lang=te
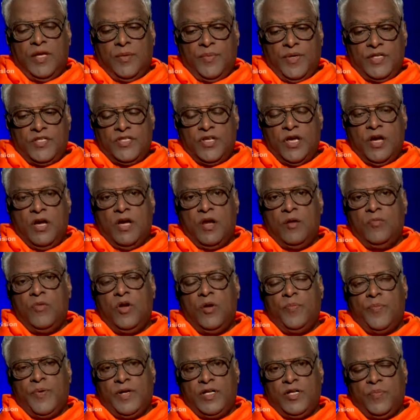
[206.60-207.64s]

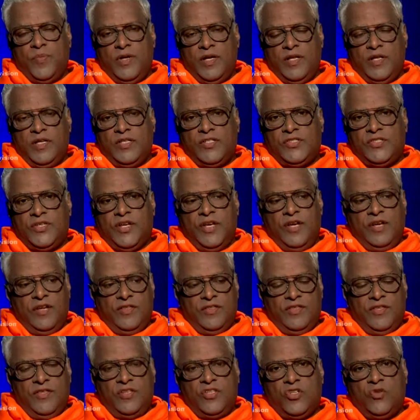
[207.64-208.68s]
వ్యభచారములు పట్టుబడిన
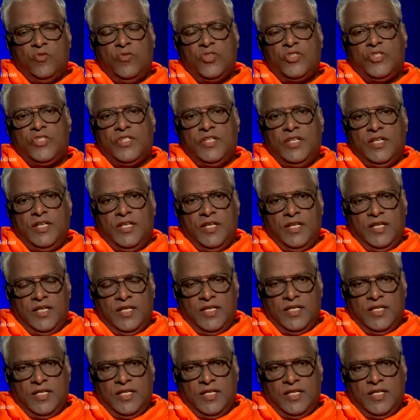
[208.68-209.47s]
స్త్రీని తీసుకువచ్చి